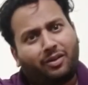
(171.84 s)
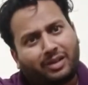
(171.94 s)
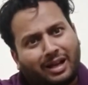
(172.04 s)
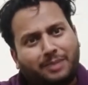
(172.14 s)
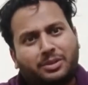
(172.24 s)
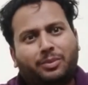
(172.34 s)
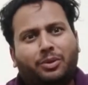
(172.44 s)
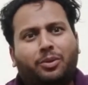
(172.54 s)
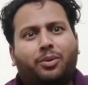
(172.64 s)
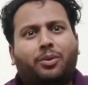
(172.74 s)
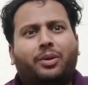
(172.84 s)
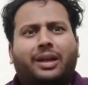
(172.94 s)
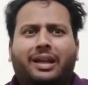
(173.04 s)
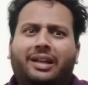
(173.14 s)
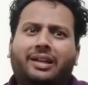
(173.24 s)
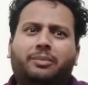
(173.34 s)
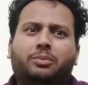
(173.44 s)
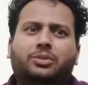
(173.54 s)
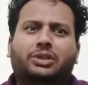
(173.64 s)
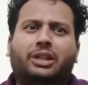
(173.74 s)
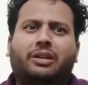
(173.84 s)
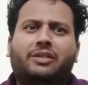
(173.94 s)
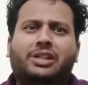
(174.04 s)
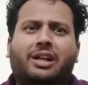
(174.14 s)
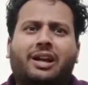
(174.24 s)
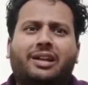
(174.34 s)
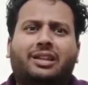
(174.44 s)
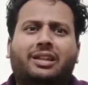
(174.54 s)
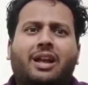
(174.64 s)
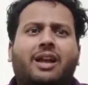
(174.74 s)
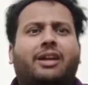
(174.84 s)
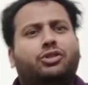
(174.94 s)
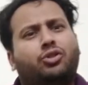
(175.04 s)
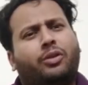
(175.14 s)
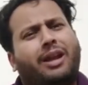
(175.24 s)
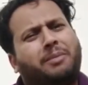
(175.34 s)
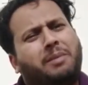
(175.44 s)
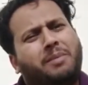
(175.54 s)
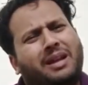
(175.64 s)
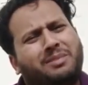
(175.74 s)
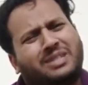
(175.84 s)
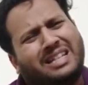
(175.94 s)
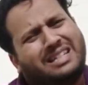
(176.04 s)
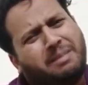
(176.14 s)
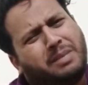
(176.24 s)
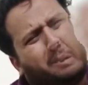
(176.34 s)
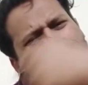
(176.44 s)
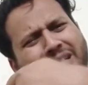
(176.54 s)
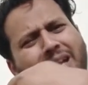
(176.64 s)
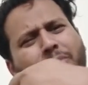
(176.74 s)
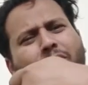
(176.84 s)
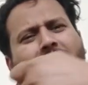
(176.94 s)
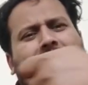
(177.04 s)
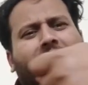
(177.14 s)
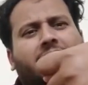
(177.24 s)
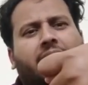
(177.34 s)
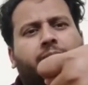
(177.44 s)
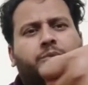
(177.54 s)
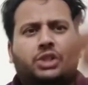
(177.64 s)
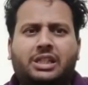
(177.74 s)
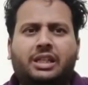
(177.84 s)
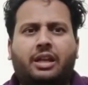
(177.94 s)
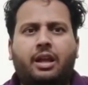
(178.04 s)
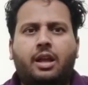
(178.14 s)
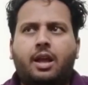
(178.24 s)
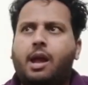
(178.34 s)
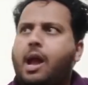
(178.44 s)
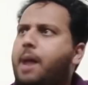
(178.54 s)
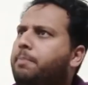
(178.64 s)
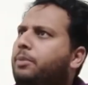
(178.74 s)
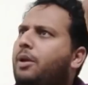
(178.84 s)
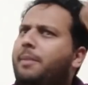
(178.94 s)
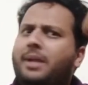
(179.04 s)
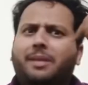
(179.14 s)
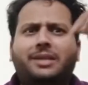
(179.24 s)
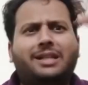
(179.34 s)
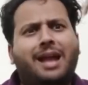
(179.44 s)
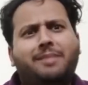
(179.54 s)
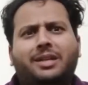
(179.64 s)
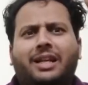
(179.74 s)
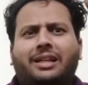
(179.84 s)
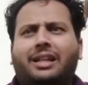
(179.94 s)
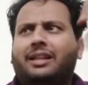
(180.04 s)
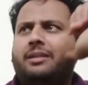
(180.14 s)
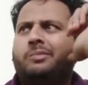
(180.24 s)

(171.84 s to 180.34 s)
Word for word: और आप सब लोगों को एक ही शिकवे शिकायत जो कि आपकी बेगम संजय भर भर के आपको लगाती हैं जैसे कि आप तो हमें कभी टाइम ही नहीं देते